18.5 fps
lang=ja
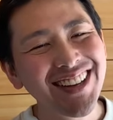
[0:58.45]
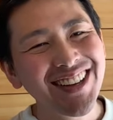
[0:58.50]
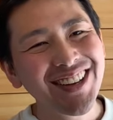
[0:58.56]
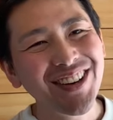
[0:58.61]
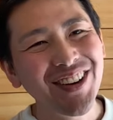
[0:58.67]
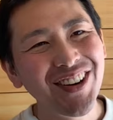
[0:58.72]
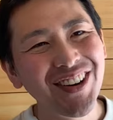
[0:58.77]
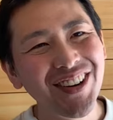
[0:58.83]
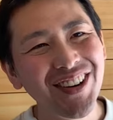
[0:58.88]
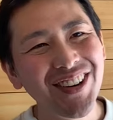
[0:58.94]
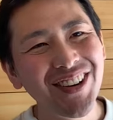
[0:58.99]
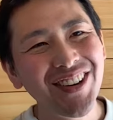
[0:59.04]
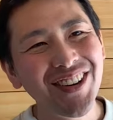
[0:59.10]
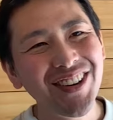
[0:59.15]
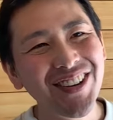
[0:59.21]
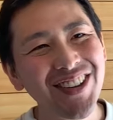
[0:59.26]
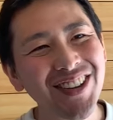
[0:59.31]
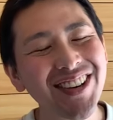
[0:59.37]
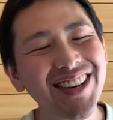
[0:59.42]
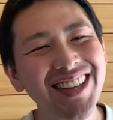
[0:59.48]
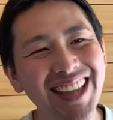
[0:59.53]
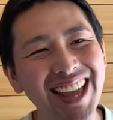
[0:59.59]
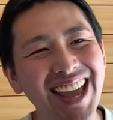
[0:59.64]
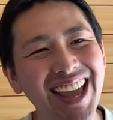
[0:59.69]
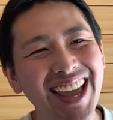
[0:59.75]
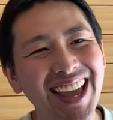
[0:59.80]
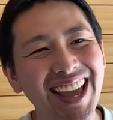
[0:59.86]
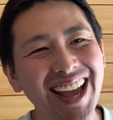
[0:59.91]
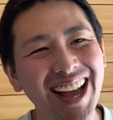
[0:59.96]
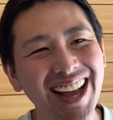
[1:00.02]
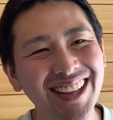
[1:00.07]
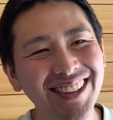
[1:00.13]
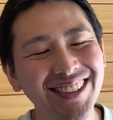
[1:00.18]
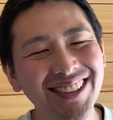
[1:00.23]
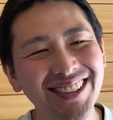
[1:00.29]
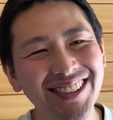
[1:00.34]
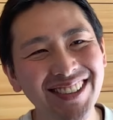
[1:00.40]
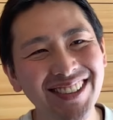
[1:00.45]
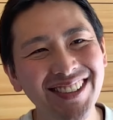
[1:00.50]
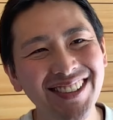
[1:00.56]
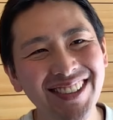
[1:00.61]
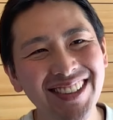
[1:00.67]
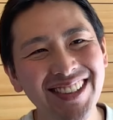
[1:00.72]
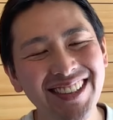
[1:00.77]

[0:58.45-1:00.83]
こう、よりね、あの、